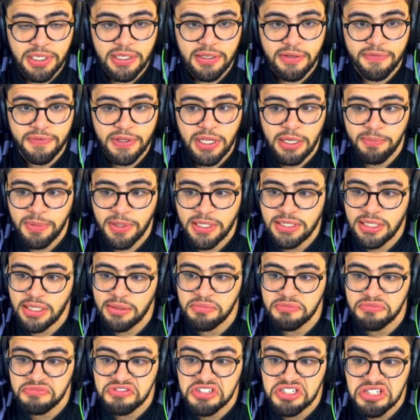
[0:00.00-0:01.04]
il fait la passe à
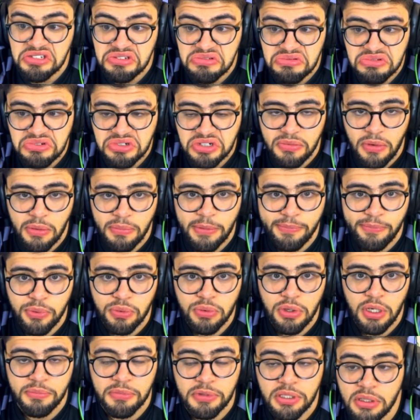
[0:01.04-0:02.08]
Vinicius, je comprends pas
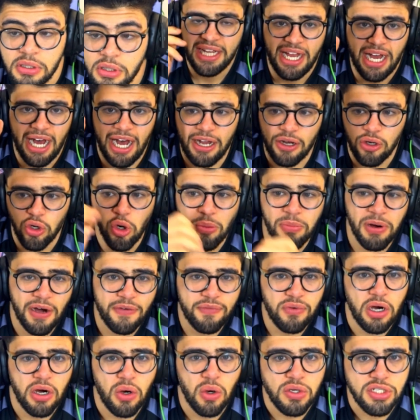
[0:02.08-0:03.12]
pourquoi, mais un gros
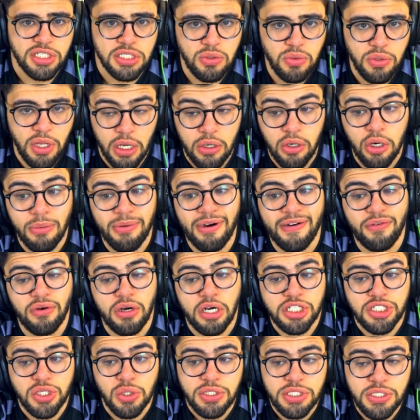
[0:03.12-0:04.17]
bravo à et un gros bravo à
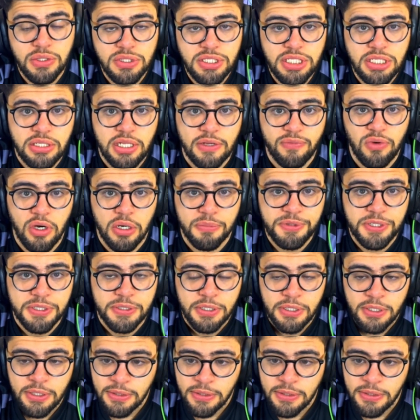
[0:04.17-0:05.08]
Ancelotti aussi d'avoir mis.